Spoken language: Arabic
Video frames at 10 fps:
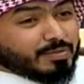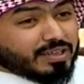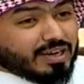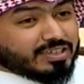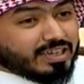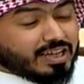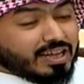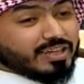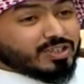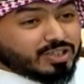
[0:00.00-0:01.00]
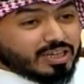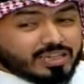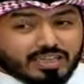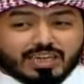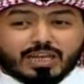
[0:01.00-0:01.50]
راسي انت جيت
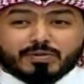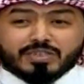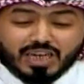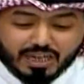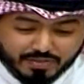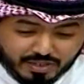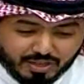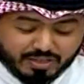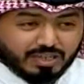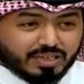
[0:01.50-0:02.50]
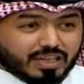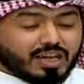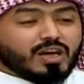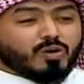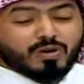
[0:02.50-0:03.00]
قلت انا بشارك في جد رصيدك
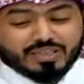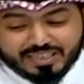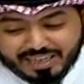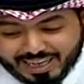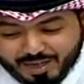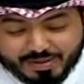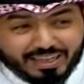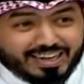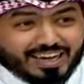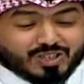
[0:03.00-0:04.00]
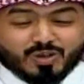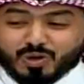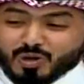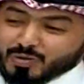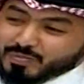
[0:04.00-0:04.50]
وجه كلمه للناس
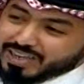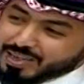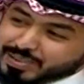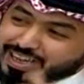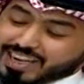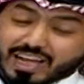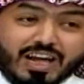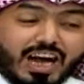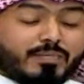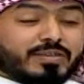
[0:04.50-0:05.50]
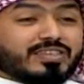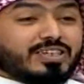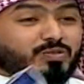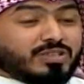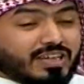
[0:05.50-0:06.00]
كلهم اني بشارك محمد السعيد
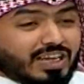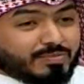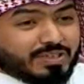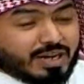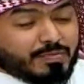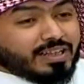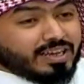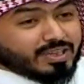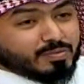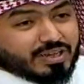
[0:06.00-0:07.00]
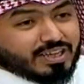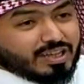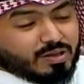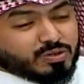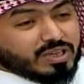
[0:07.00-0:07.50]
ايش دراه انك مشارك ما اعلن اسمك ايش دراه